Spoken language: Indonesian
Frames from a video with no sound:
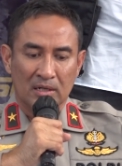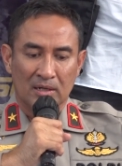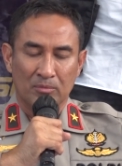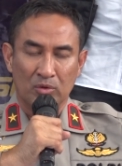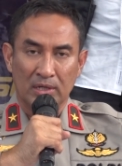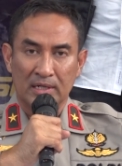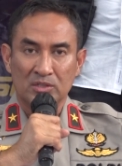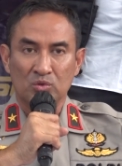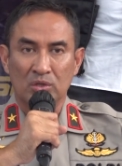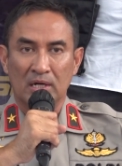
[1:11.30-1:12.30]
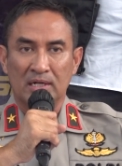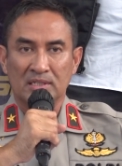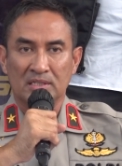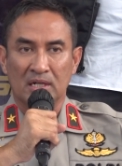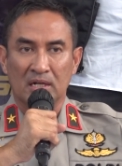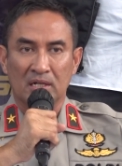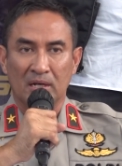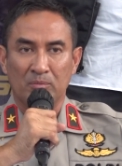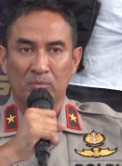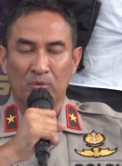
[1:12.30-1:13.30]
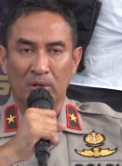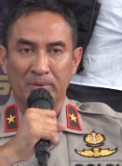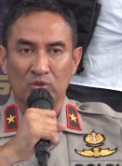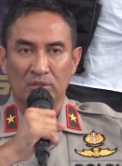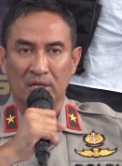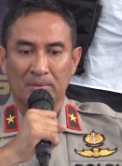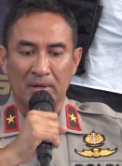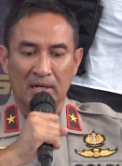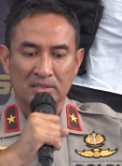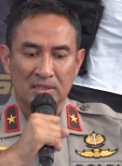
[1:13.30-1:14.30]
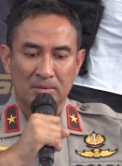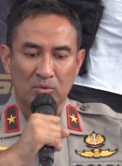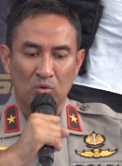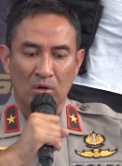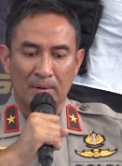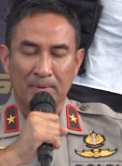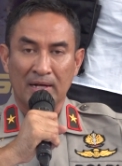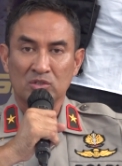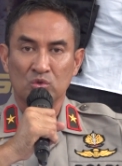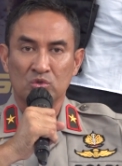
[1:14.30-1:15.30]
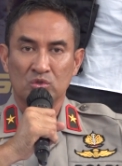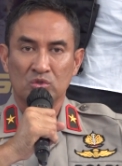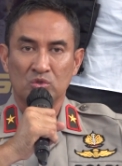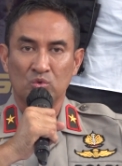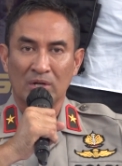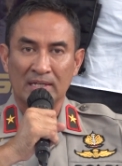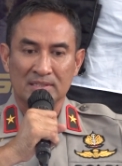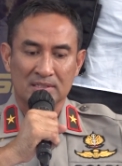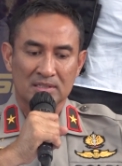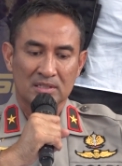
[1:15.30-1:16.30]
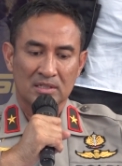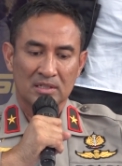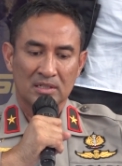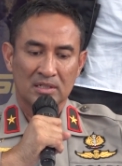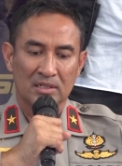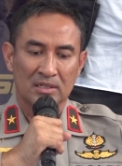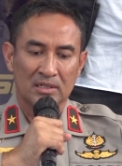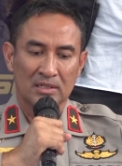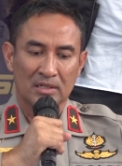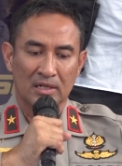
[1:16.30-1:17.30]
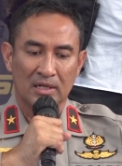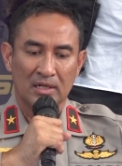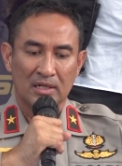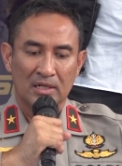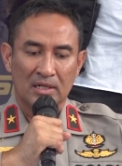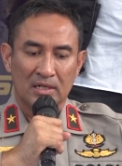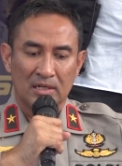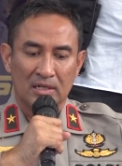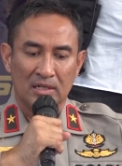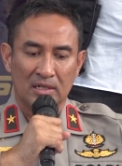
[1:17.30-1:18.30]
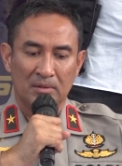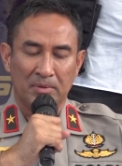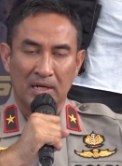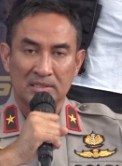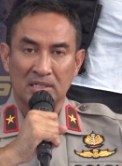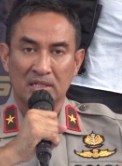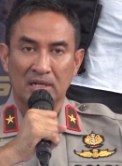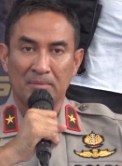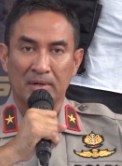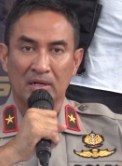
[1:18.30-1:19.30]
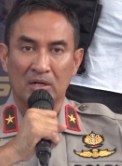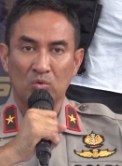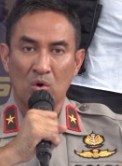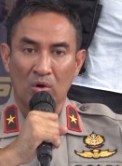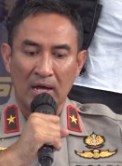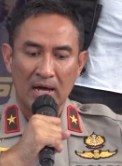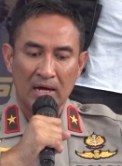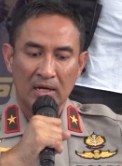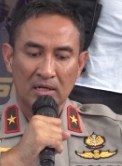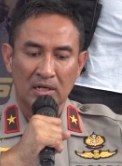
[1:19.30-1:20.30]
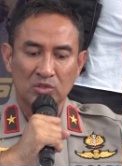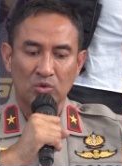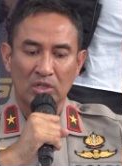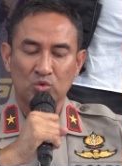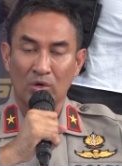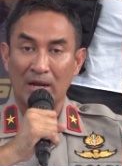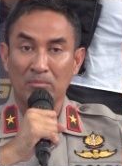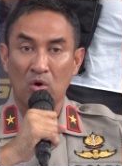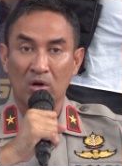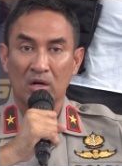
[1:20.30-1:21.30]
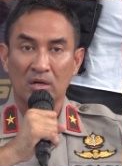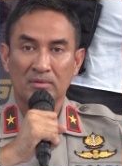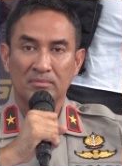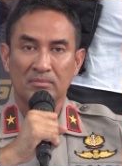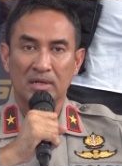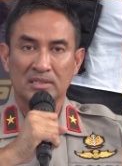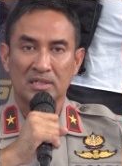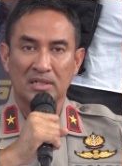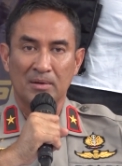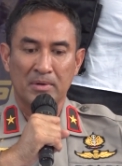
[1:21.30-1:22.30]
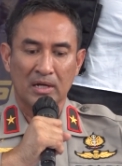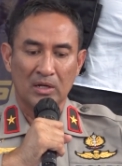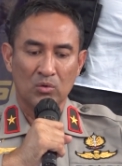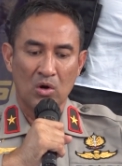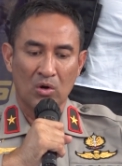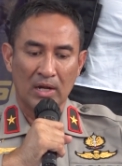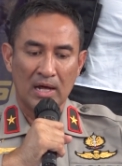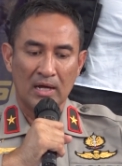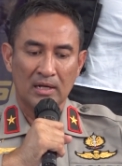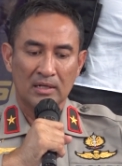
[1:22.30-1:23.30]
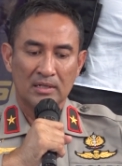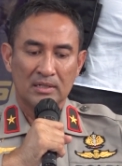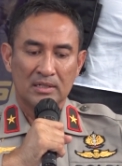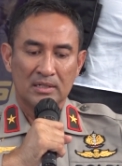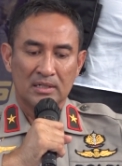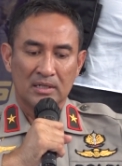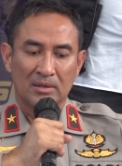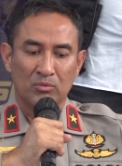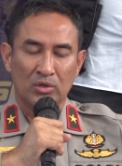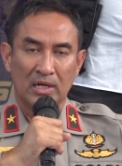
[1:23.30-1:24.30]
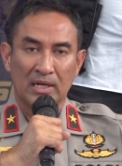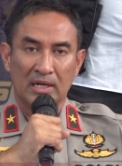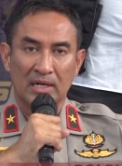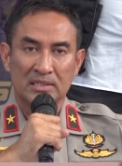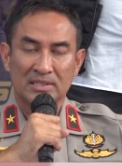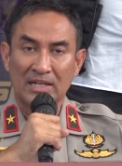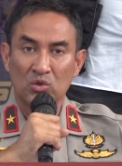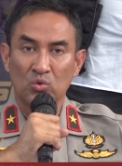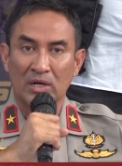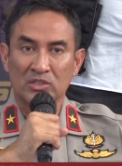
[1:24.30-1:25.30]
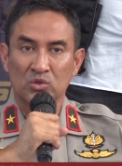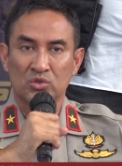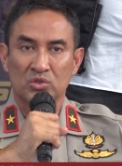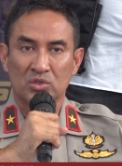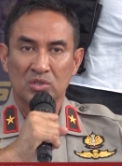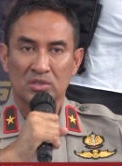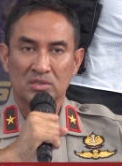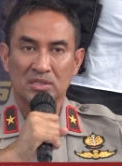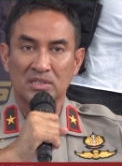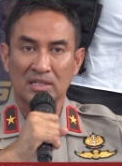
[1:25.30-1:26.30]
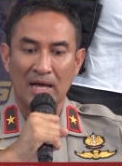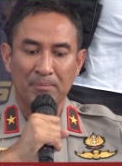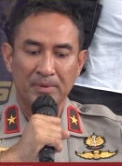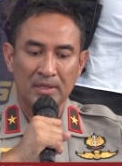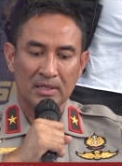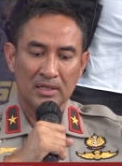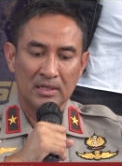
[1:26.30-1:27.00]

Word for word: Kemudian juga jajaran Krimum Polda Metro Jaya berhasil mengungkap kasus curas. Ya. Ini berhasil diamankan dua orang dan juga curanmor berhasil diamankan dua orang kemudian ada satu kasus senjata api